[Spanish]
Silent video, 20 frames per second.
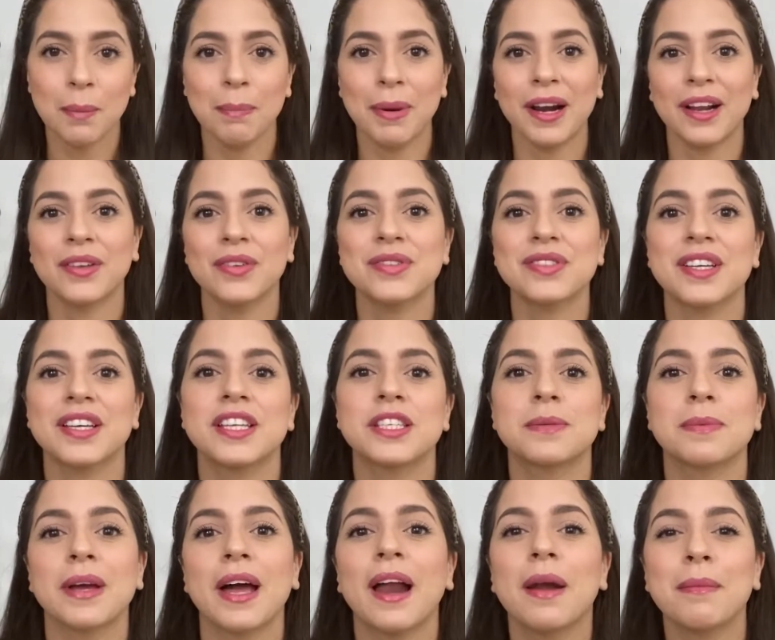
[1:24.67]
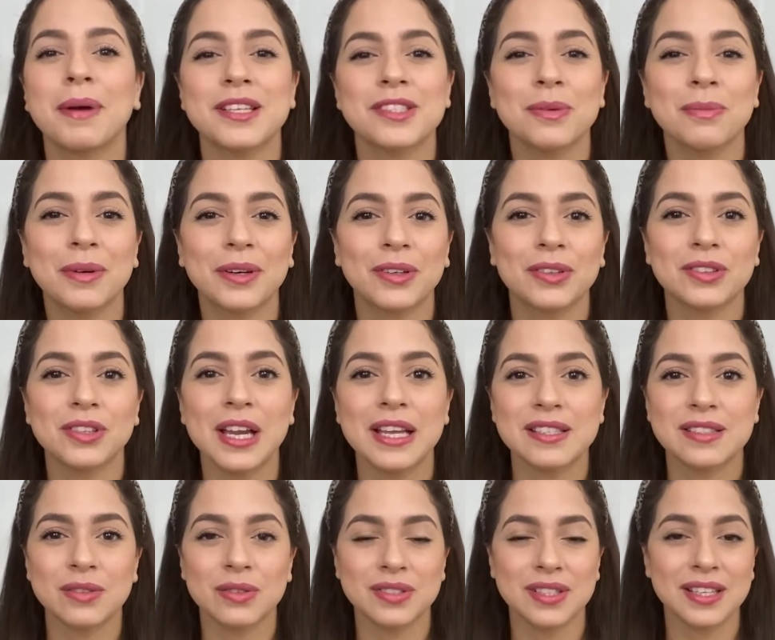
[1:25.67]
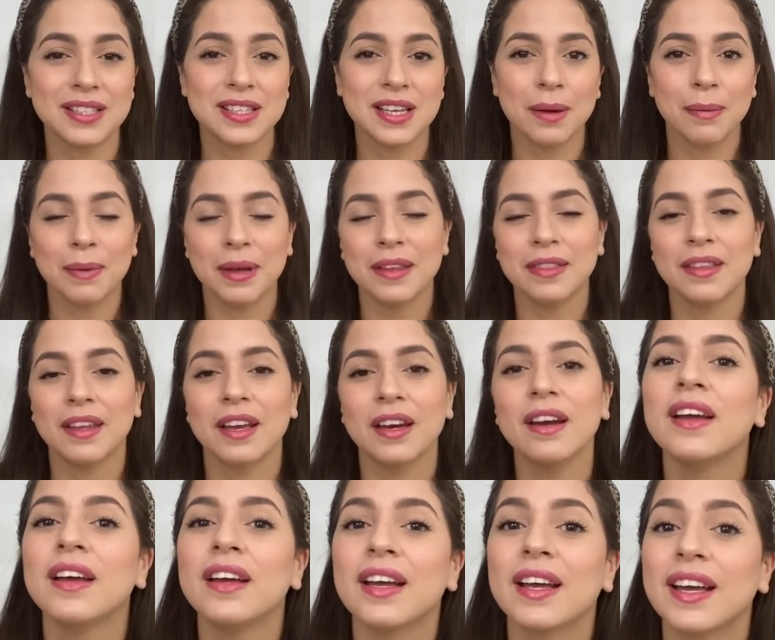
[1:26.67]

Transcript: para que ustedes vean más o menos las cosas que venden,